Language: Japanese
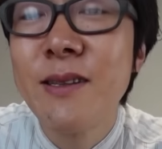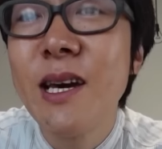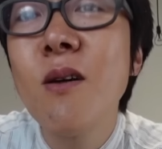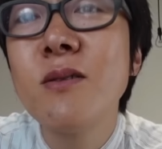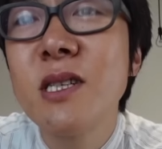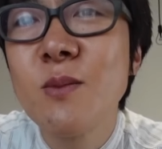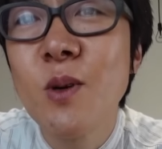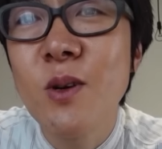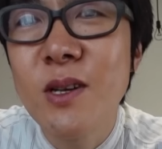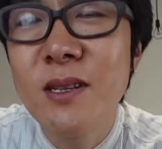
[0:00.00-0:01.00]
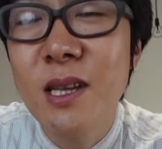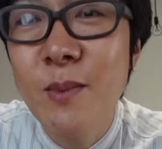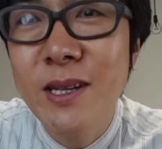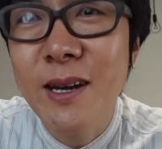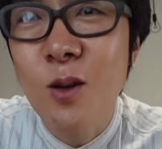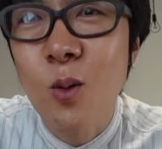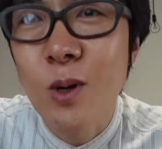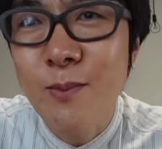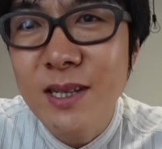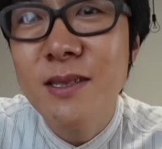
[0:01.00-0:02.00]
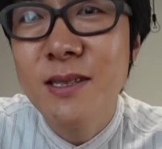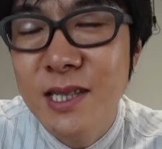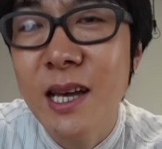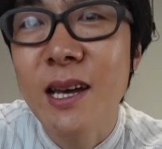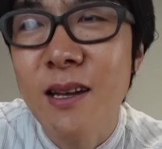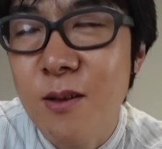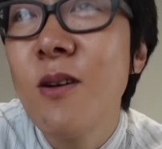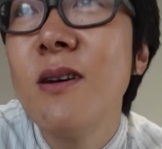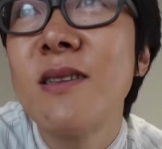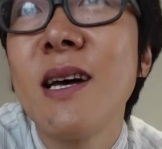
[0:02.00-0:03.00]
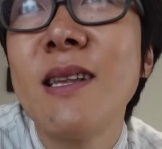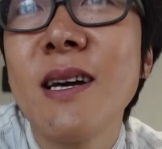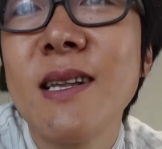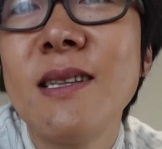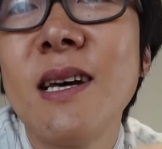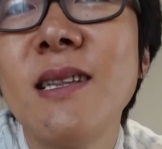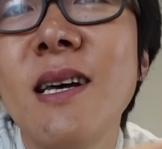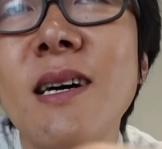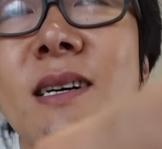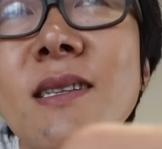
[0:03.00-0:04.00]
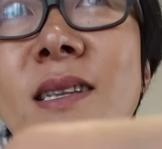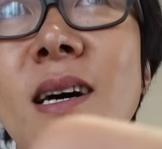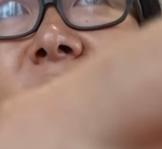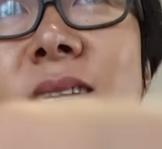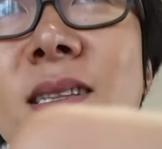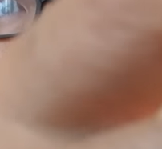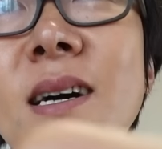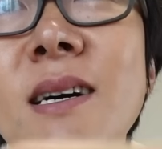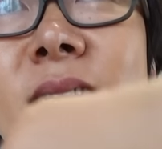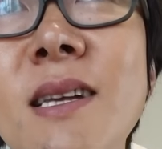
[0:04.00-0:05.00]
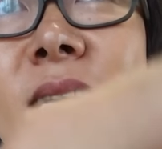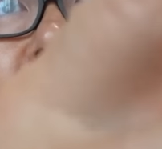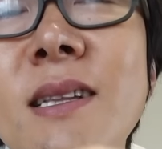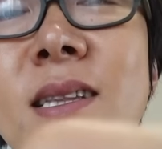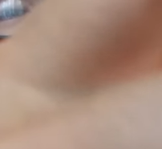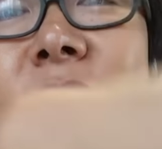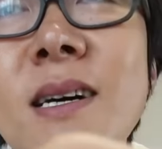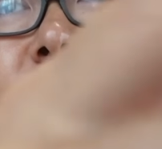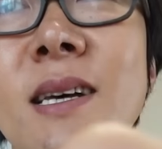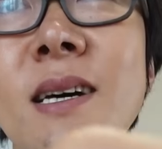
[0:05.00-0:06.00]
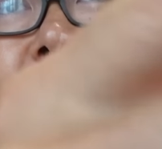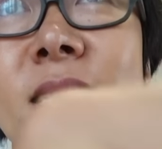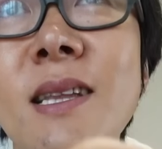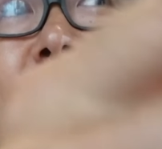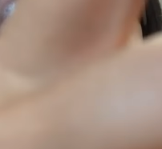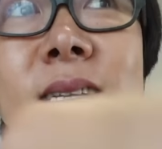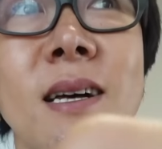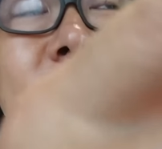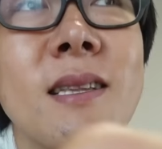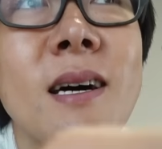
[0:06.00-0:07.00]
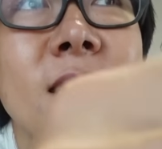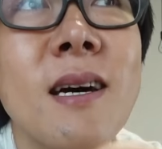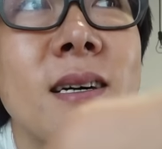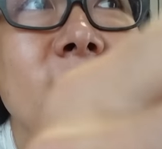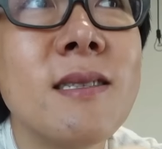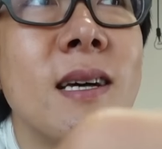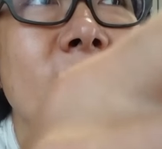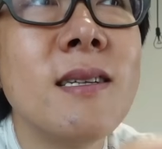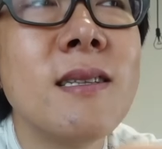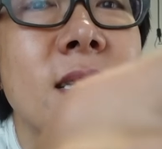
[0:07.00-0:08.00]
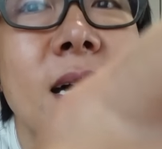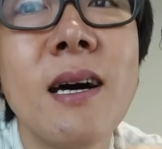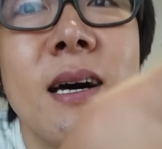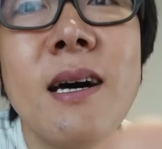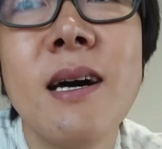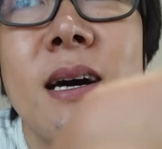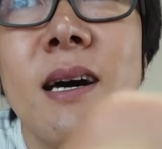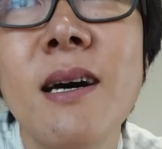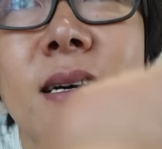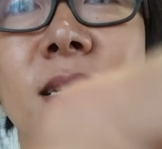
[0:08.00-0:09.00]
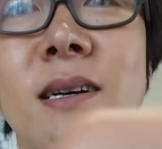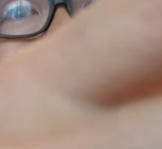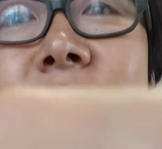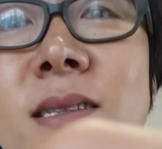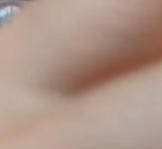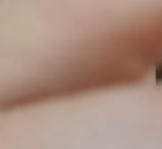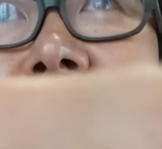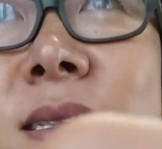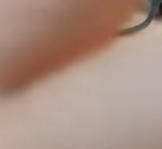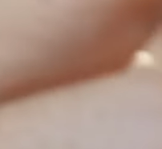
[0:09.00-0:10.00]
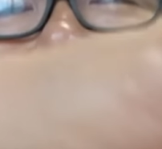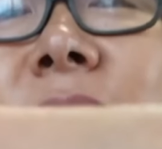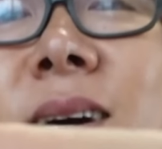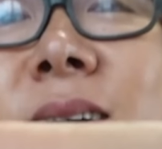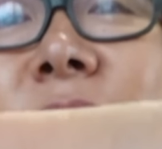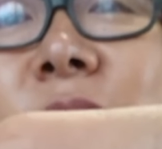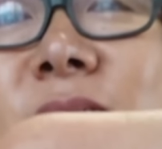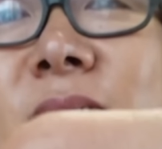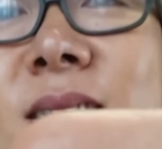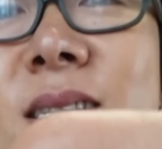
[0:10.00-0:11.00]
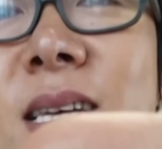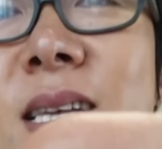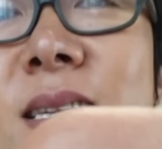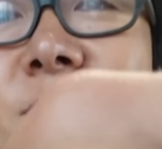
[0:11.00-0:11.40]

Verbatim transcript: では本日も行ってみたいと思います。せーの、タンタカタンタンタンタンタンタンタンタンタンタンタンタンタンタンタン、こちらディリ